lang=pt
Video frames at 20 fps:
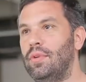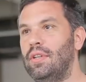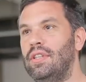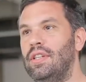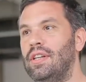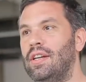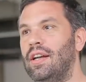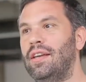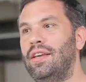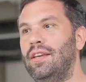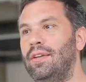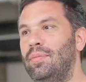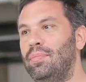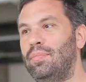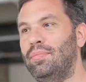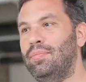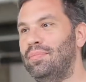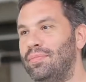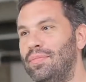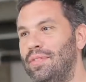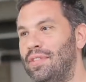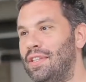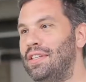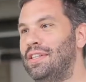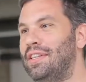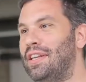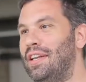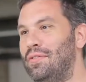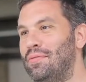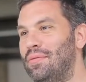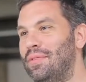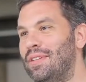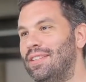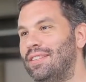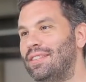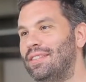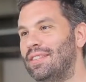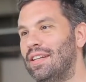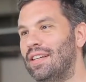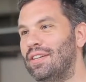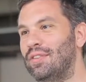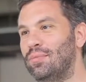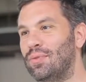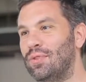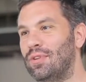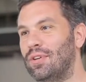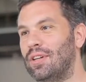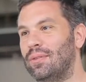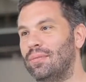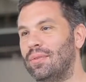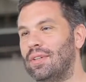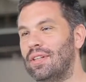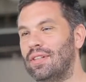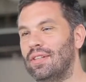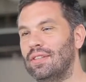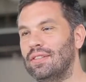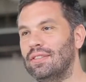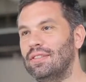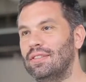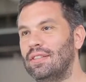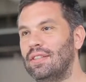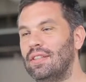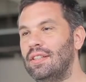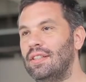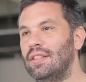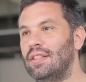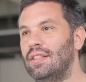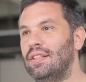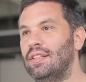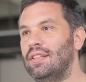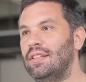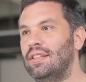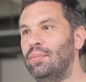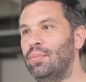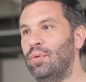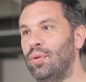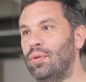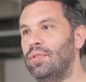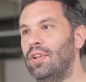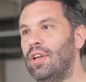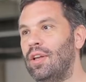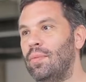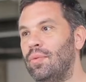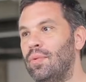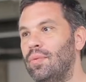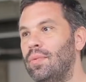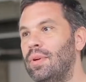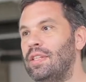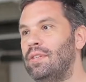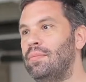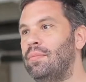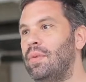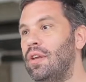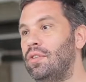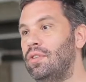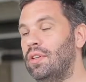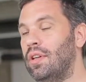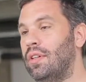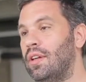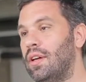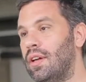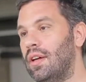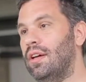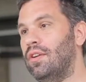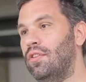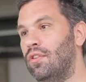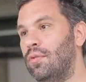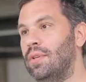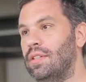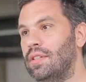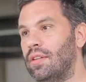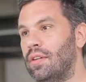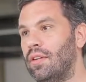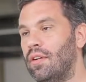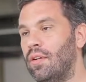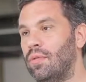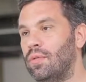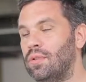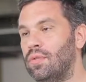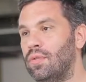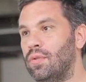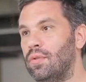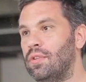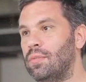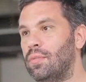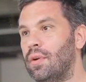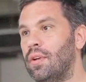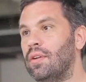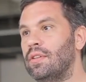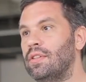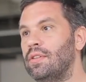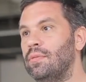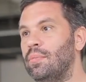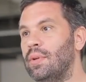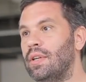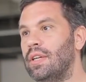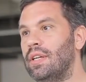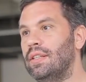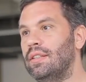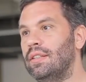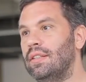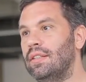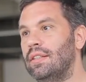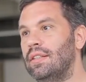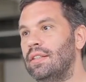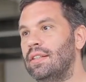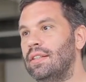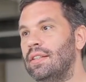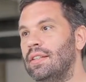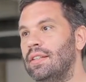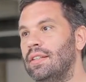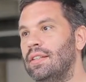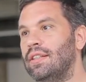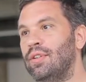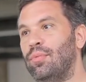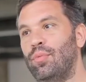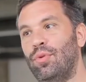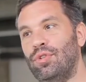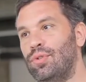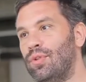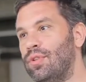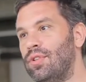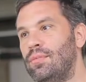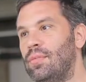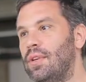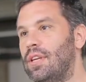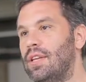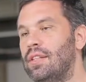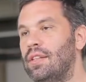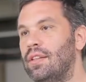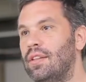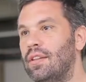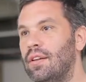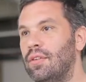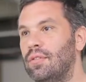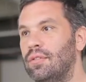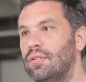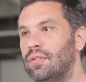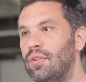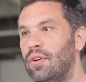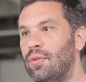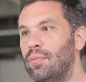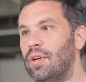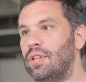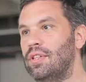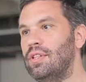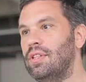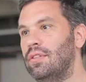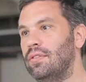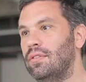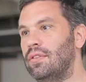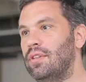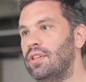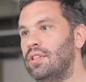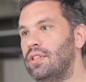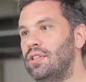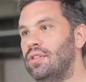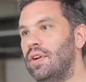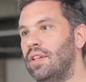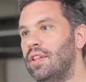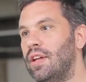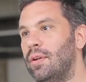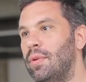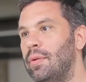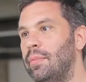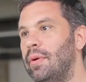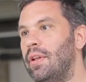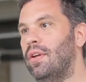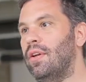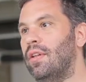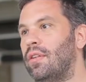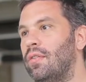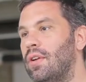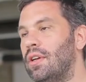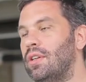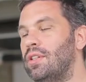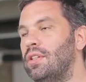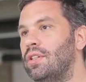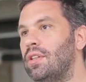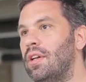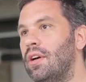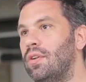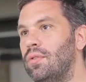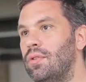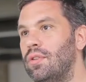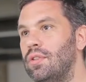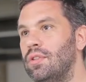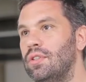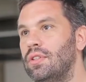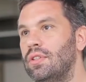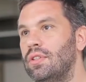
A dica é que se inscreva, né? O programa em pouco tempo, em um mês e meio, já está começando a dar alguns frutos para a nossa empresa. Depois de 12 meses, então, só imagino que a gente vai estar tá bem melhor do que a gente está hoje.